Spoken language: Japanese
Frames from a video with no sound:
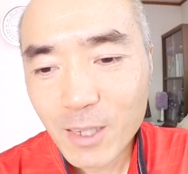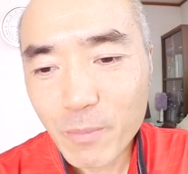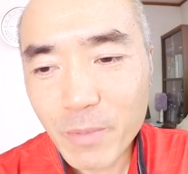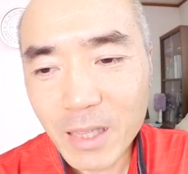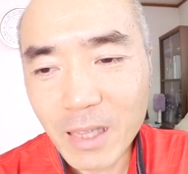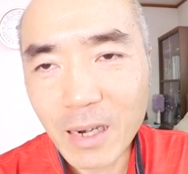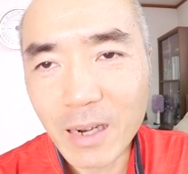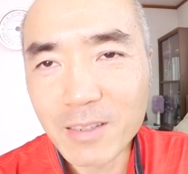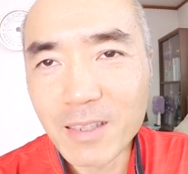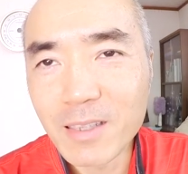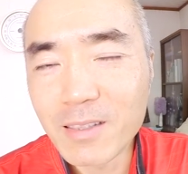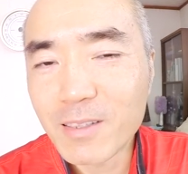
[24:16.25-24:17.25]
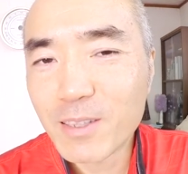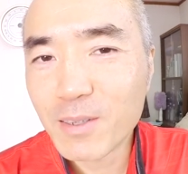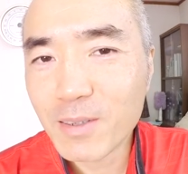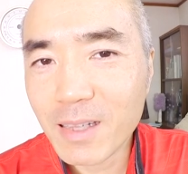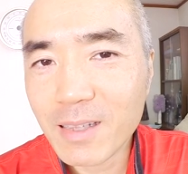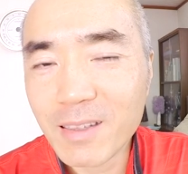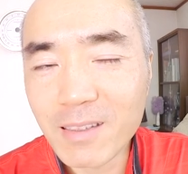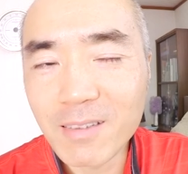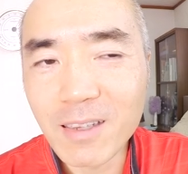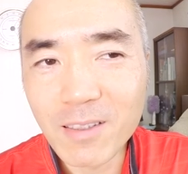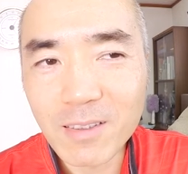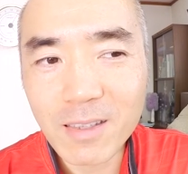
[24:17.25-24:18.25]
ミネラル必要だって言
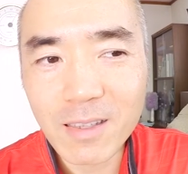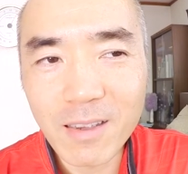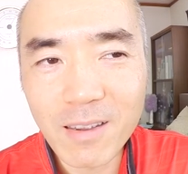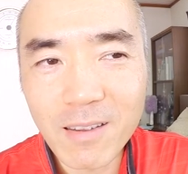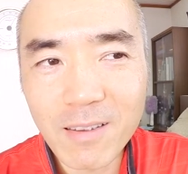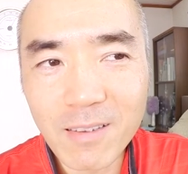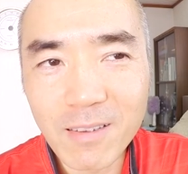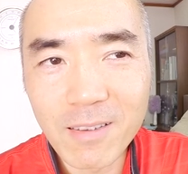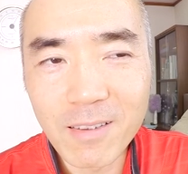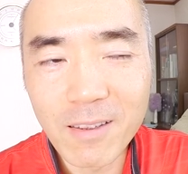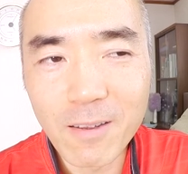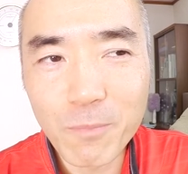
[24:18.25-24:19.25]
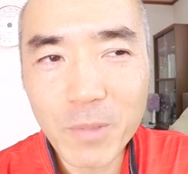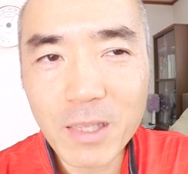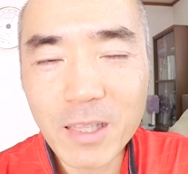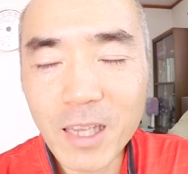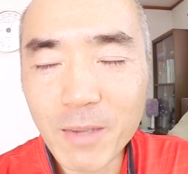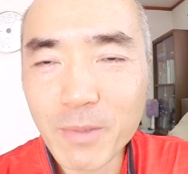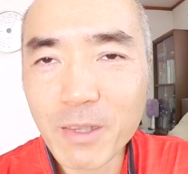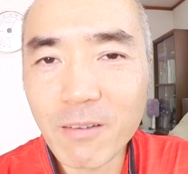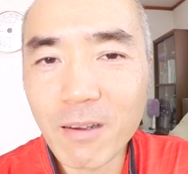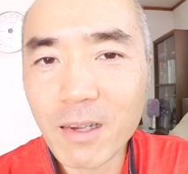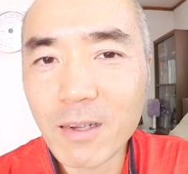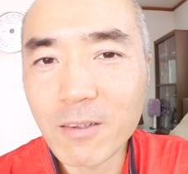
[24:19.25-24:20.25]
うけどさ、うん、ビタミン
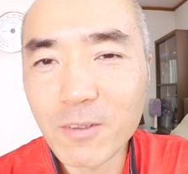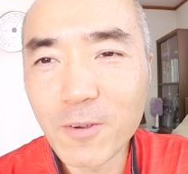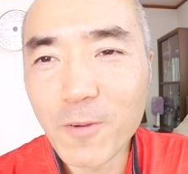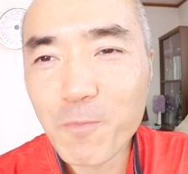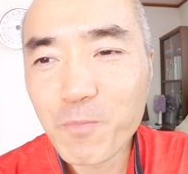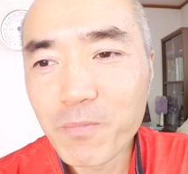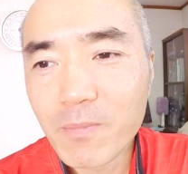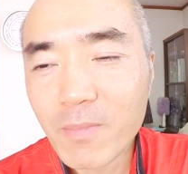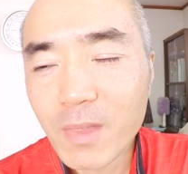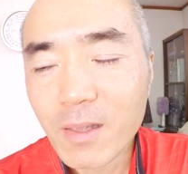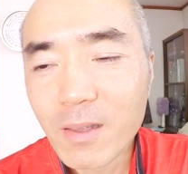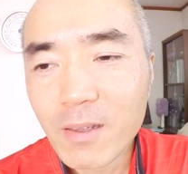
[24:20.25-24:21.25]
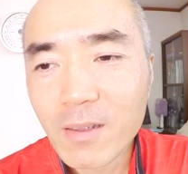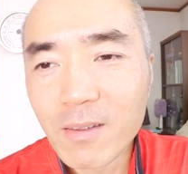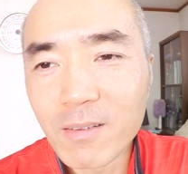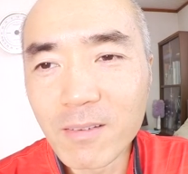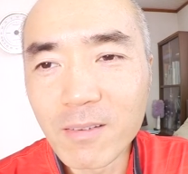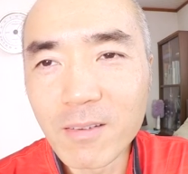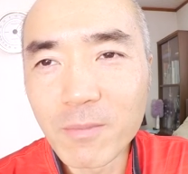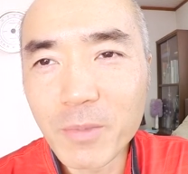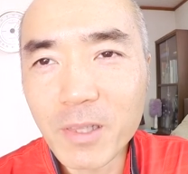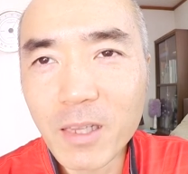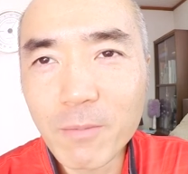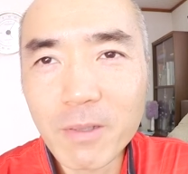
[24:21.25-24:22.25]
はわかるよ。うん、
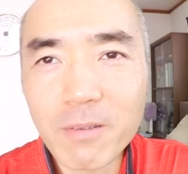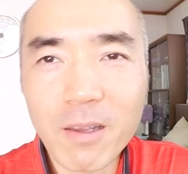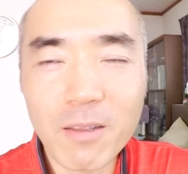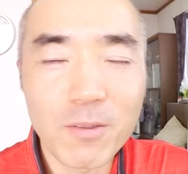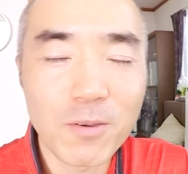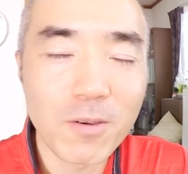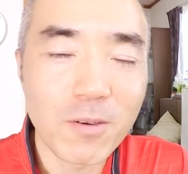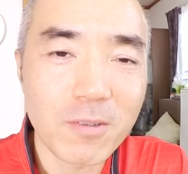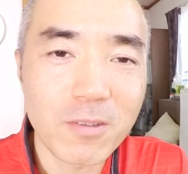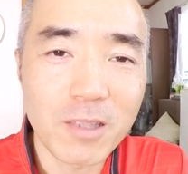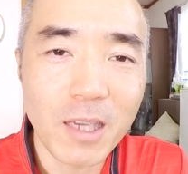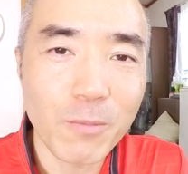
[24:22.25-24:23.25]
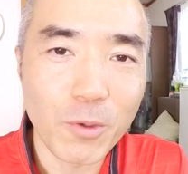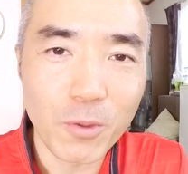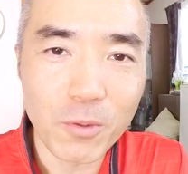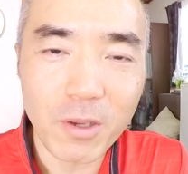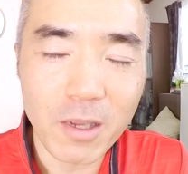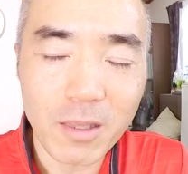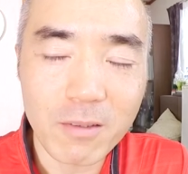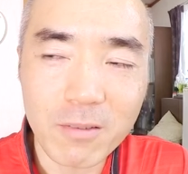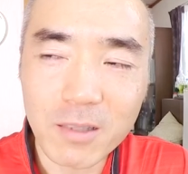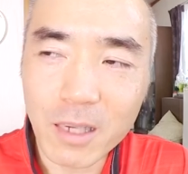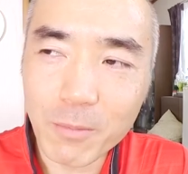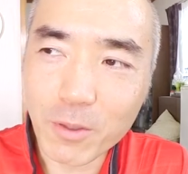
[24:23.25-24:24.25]
ビタミンはあの果物とかさ
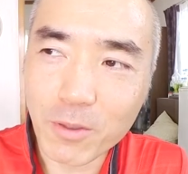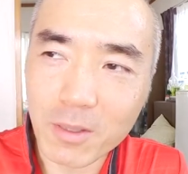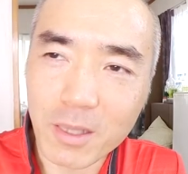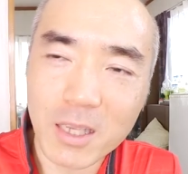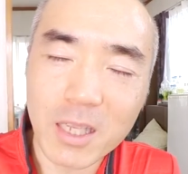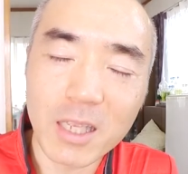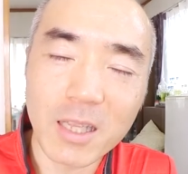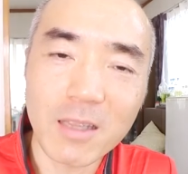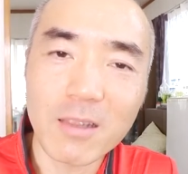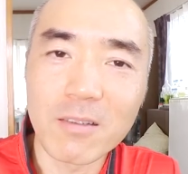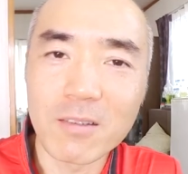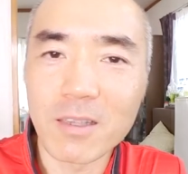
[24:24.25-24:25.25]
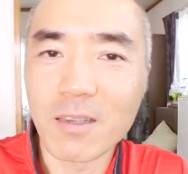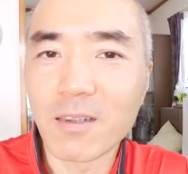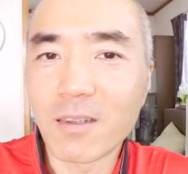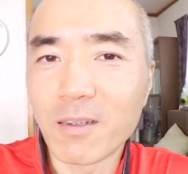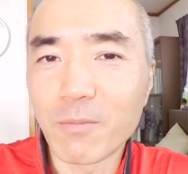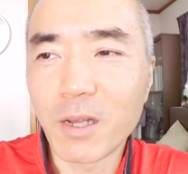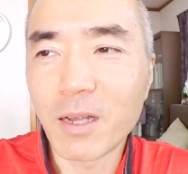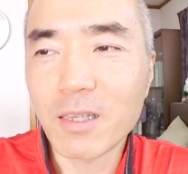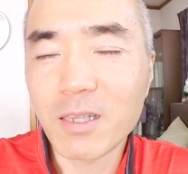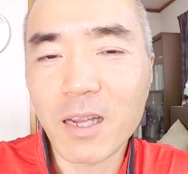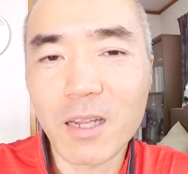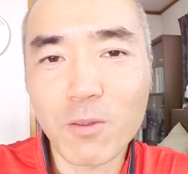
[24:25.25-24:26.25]
果物って木になってるじゃん、まあ、
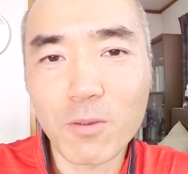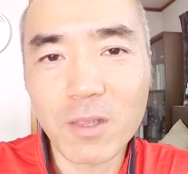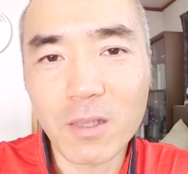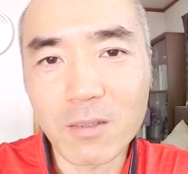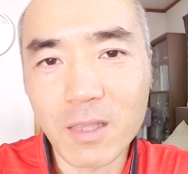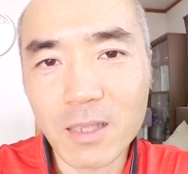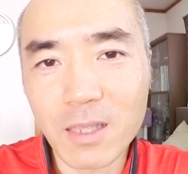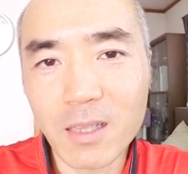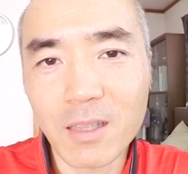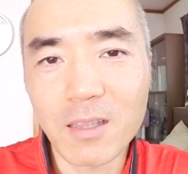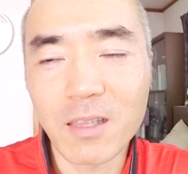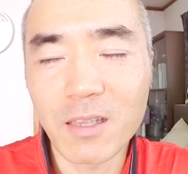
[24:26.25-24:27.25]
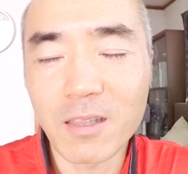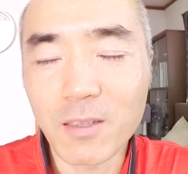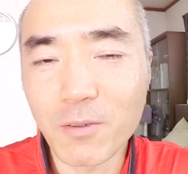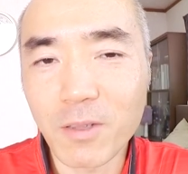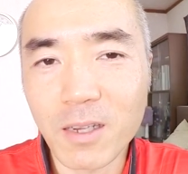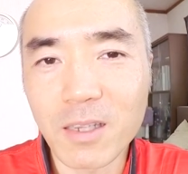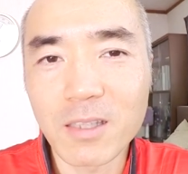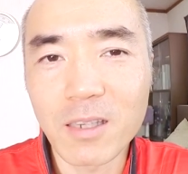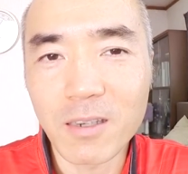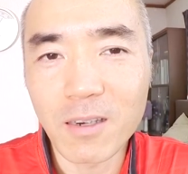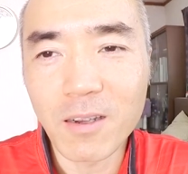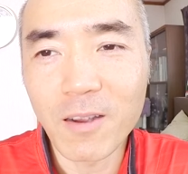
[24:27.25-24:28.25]
明らかに取ってくださいって言ってるような感じだ
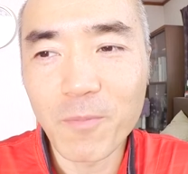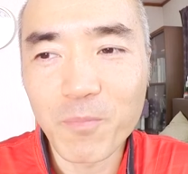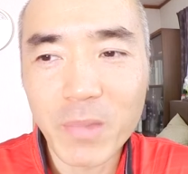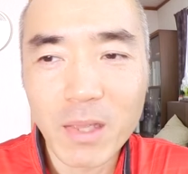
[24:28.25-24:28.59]
から